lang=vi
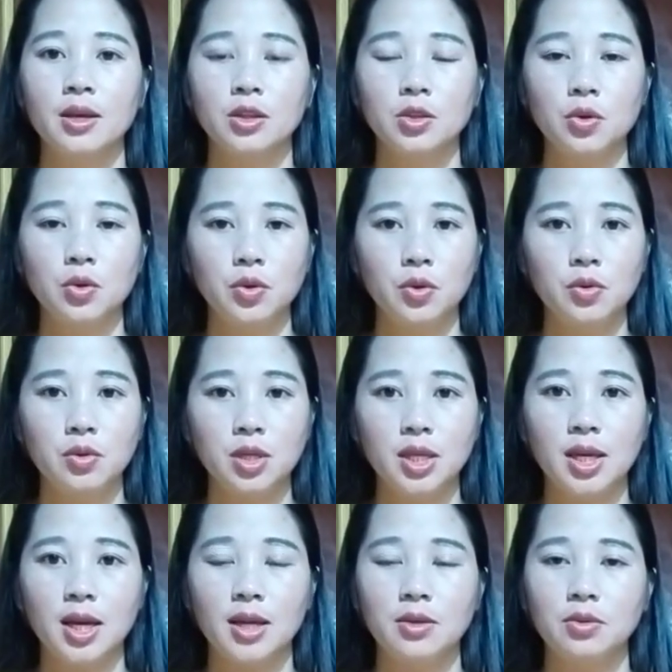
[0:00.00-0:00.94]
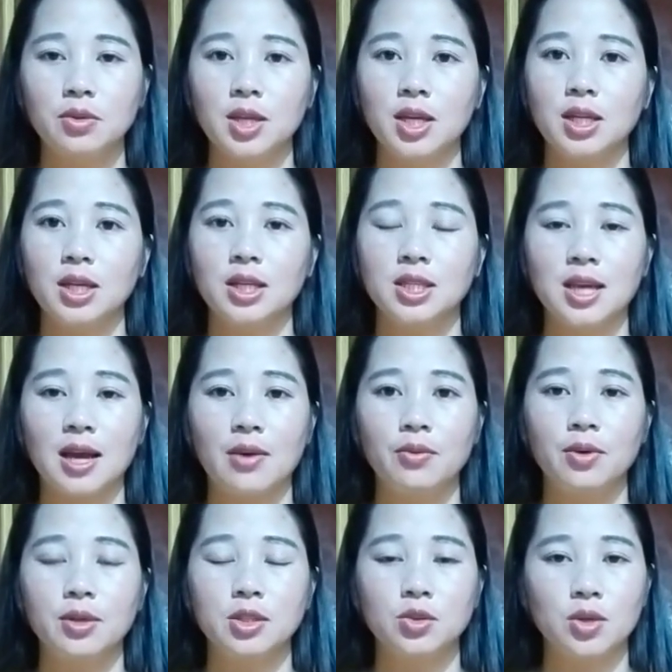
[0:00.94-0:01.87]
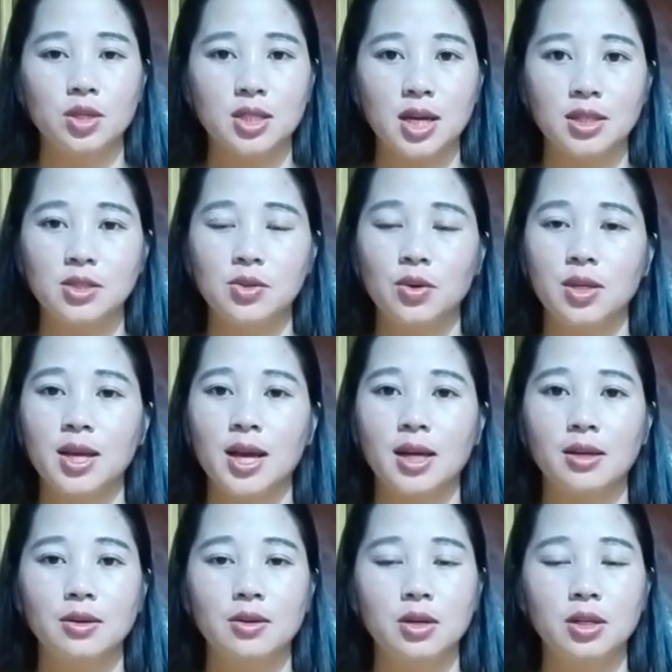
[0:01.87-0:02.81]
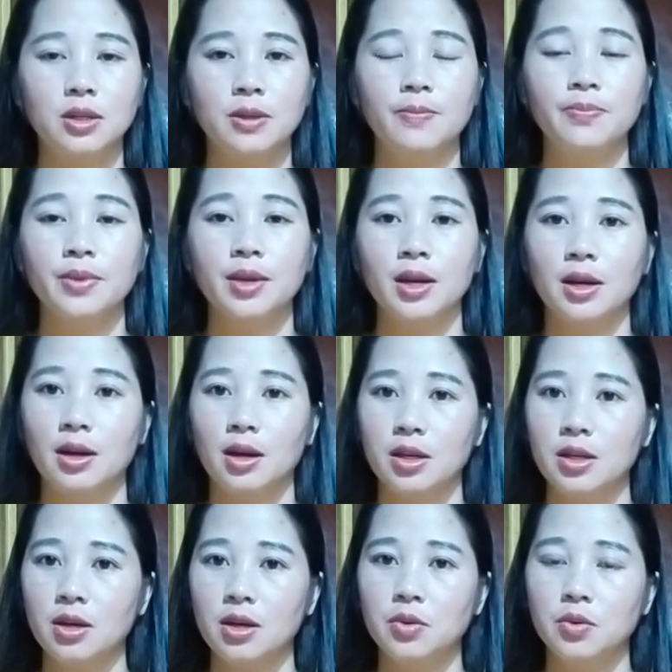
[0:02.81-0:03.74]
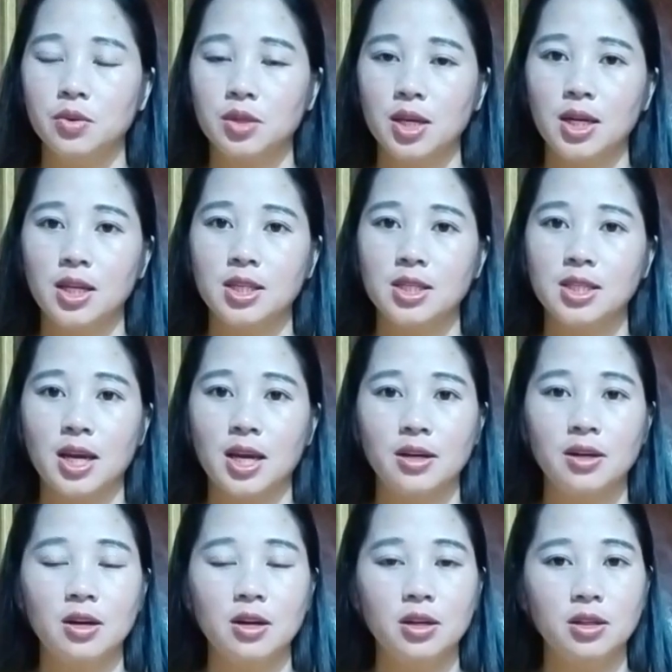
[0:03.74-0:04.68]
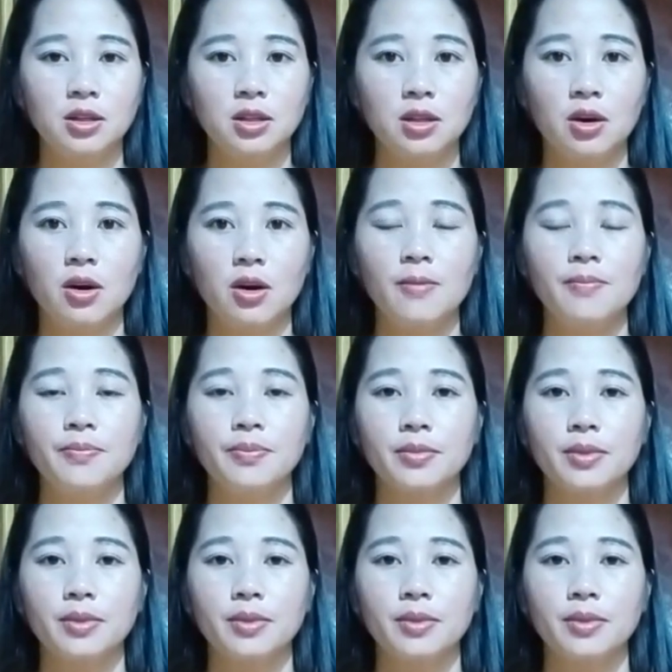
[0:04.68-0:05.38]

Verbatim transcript: tù dù nhẹ dù theo lịch xã ở chùa trà chùa giả đó nữ là nhớ dù theo lịch sản đó nữ nhớ